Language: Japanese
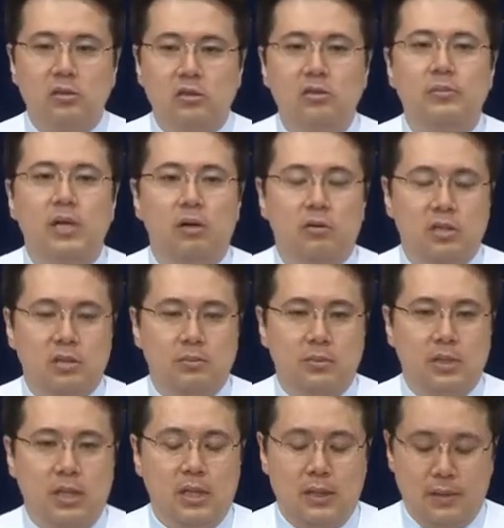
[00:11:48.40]
神様の契
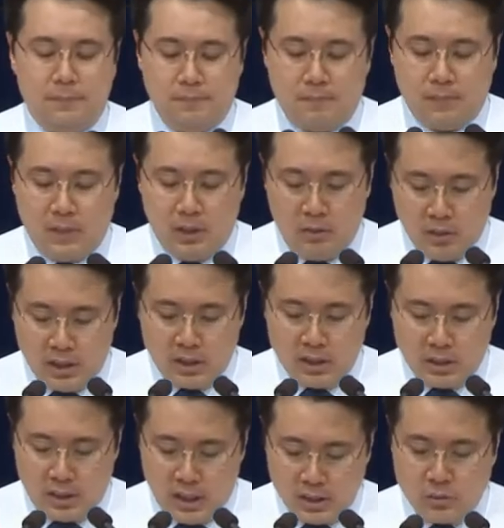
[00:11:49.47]
約が必ず成就す
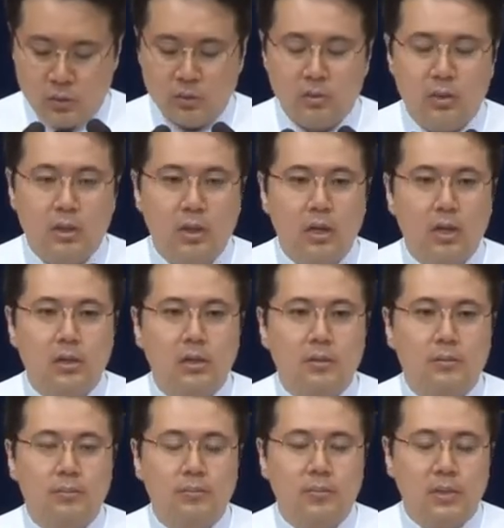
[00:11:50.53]
ることを意味す
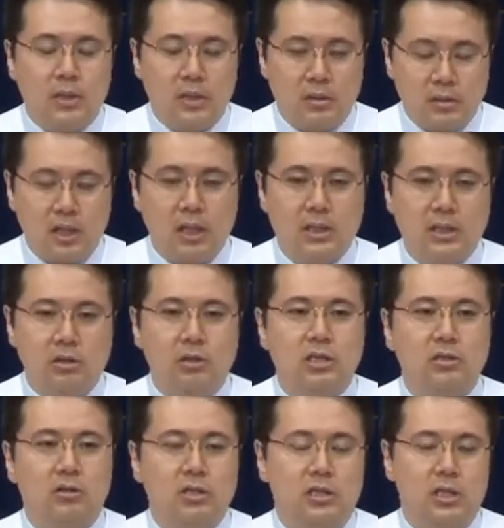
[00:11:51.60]
る契
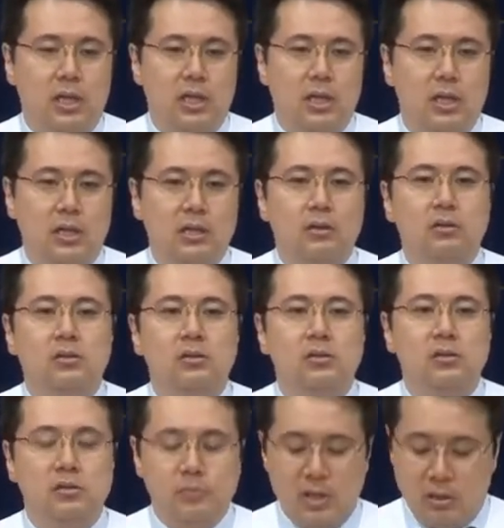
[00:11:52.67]
約の永遠性を
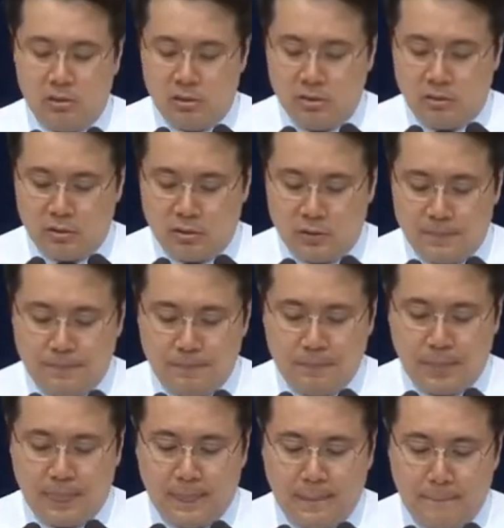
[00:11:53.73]
意味しています永遠
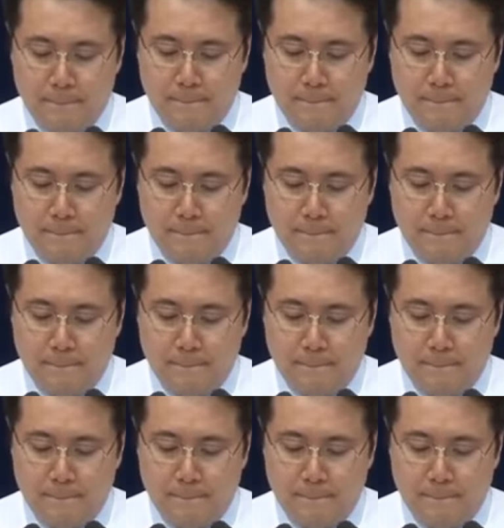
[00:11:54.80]
性